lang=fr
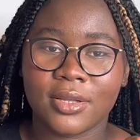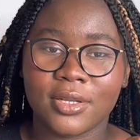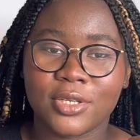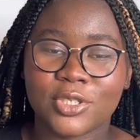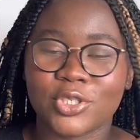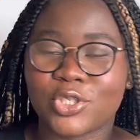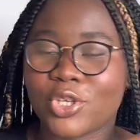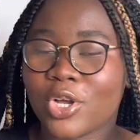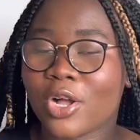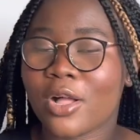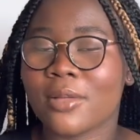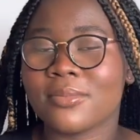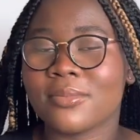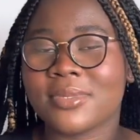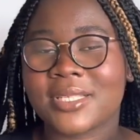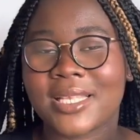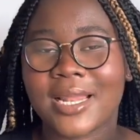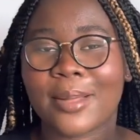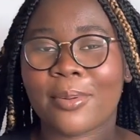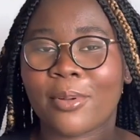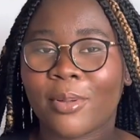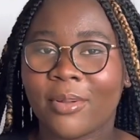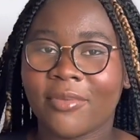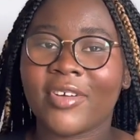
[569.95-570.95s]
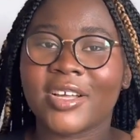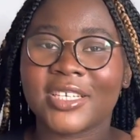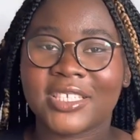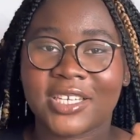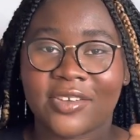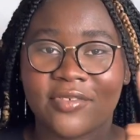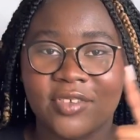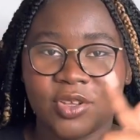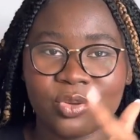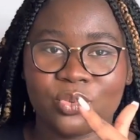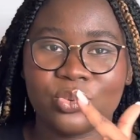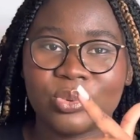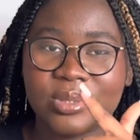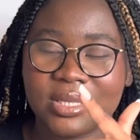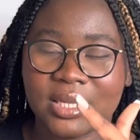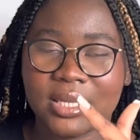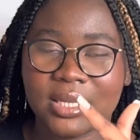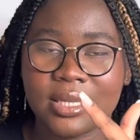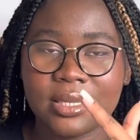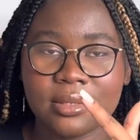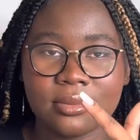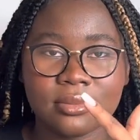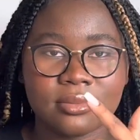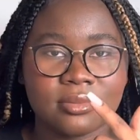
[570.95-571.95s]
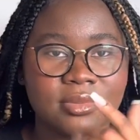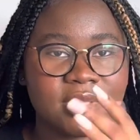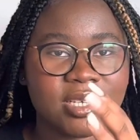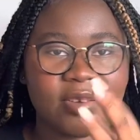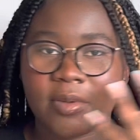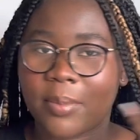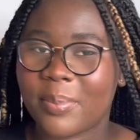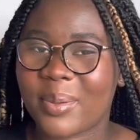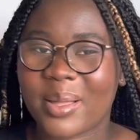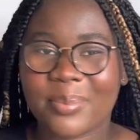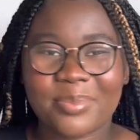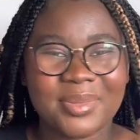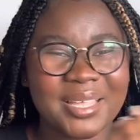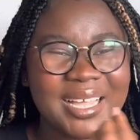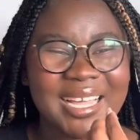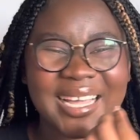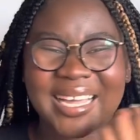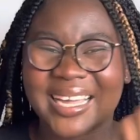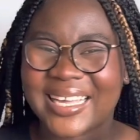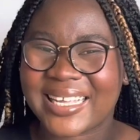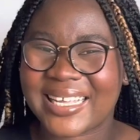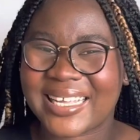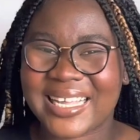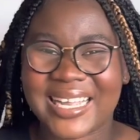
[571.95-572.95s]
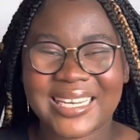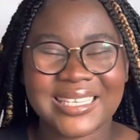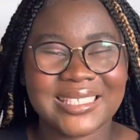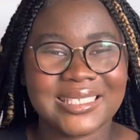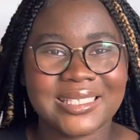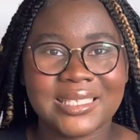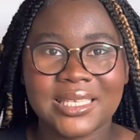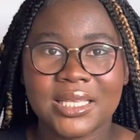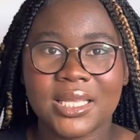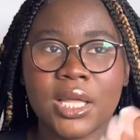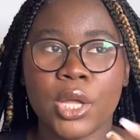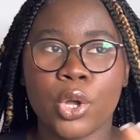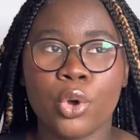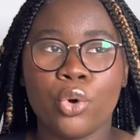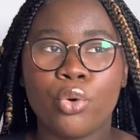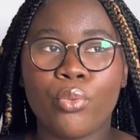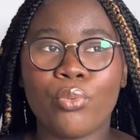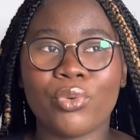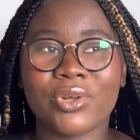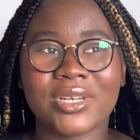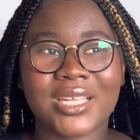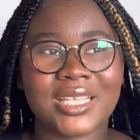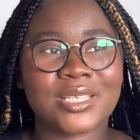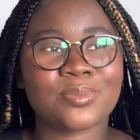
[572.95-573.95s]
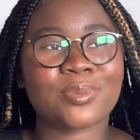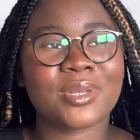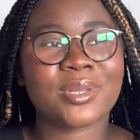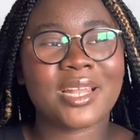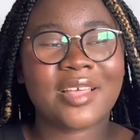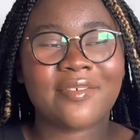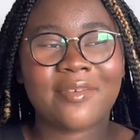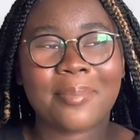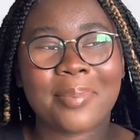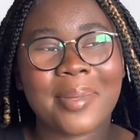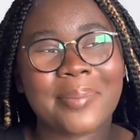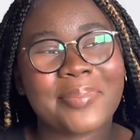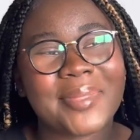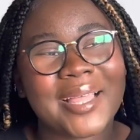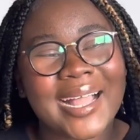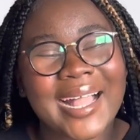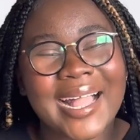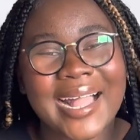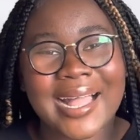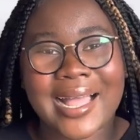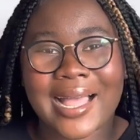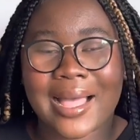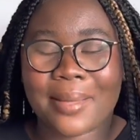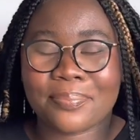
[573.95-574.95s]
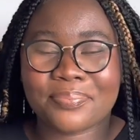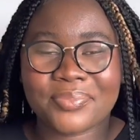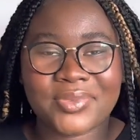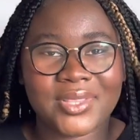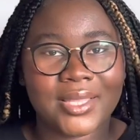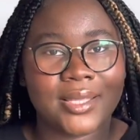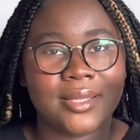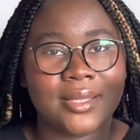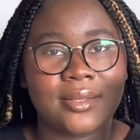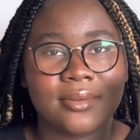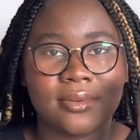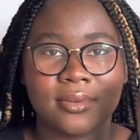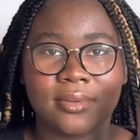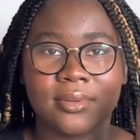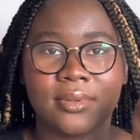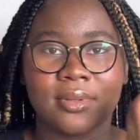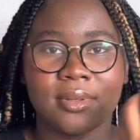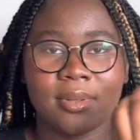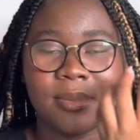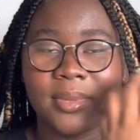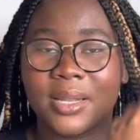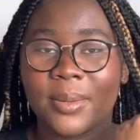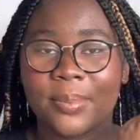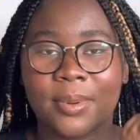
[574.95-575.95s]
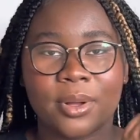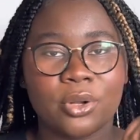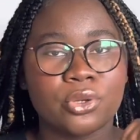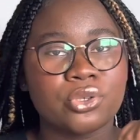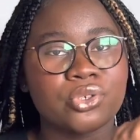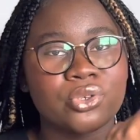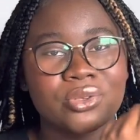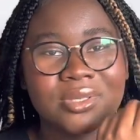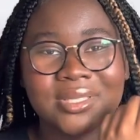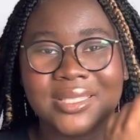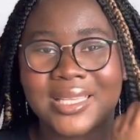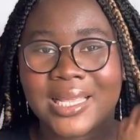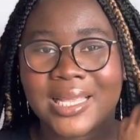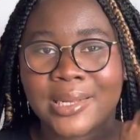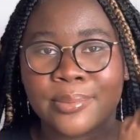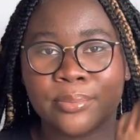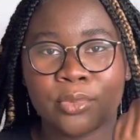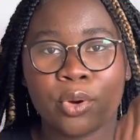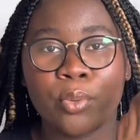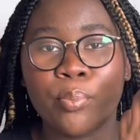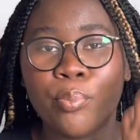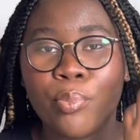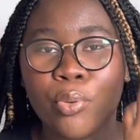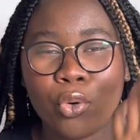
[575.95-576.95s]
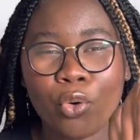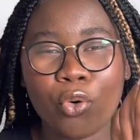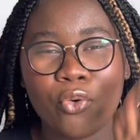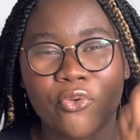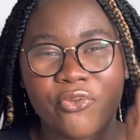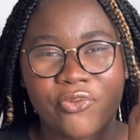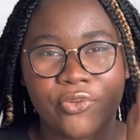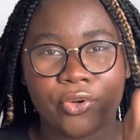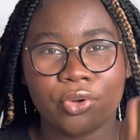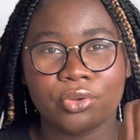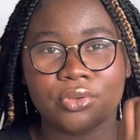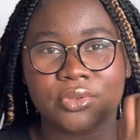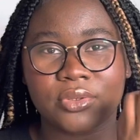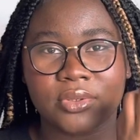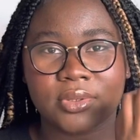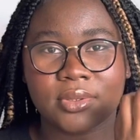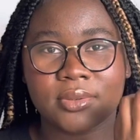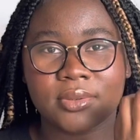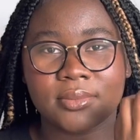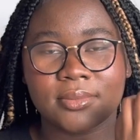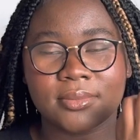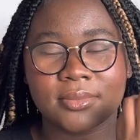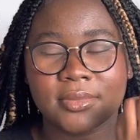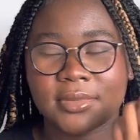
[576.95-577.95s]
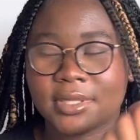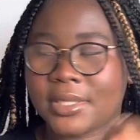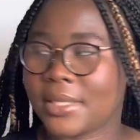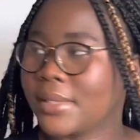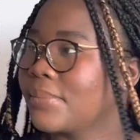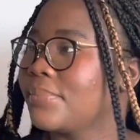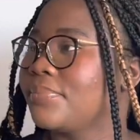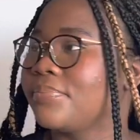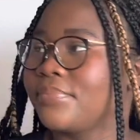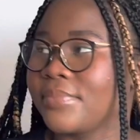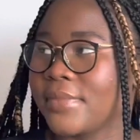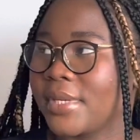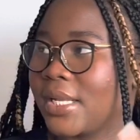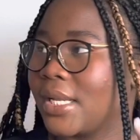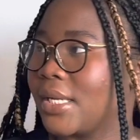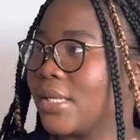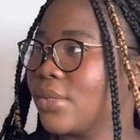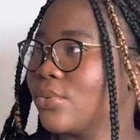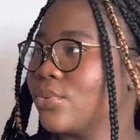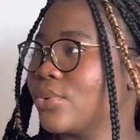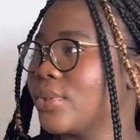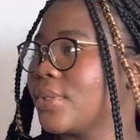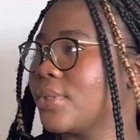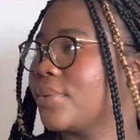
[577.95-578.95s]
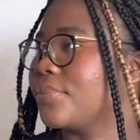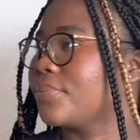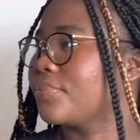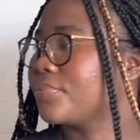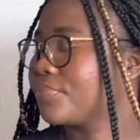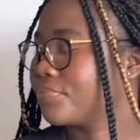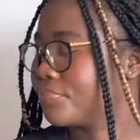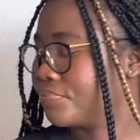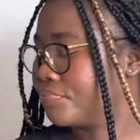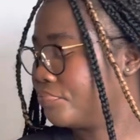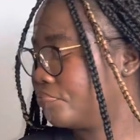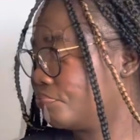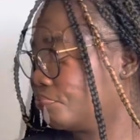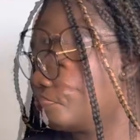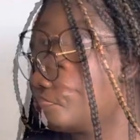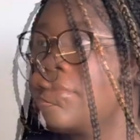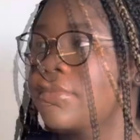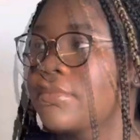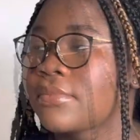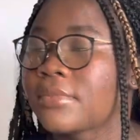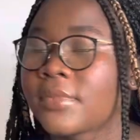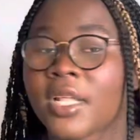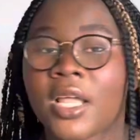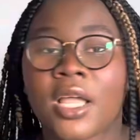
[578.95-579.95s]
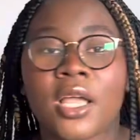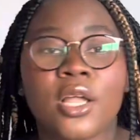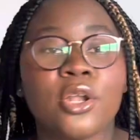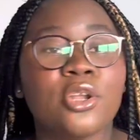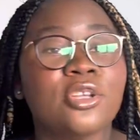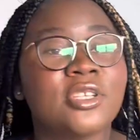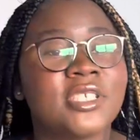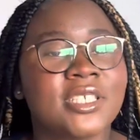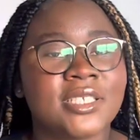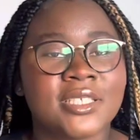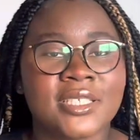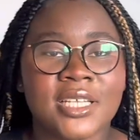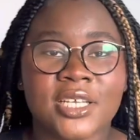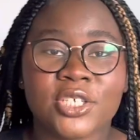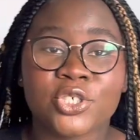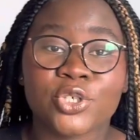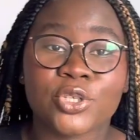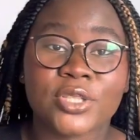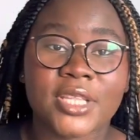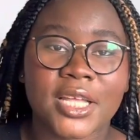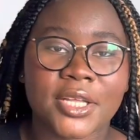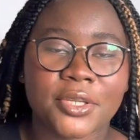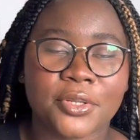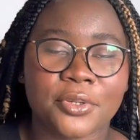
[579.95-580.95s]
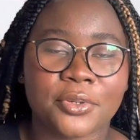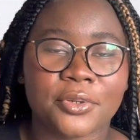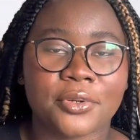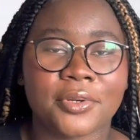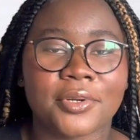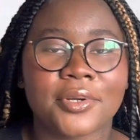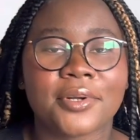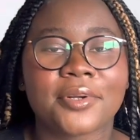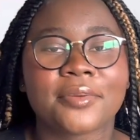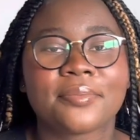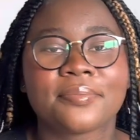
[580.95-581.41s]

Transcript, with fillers: Genre comme si la première fois que j'avais écouté, j'avais pas bien réalisé ou mon esprit n'avait pas bien capté. Et les paroles sont tellement profondes. Allez, Le titre c'est Je t'adore.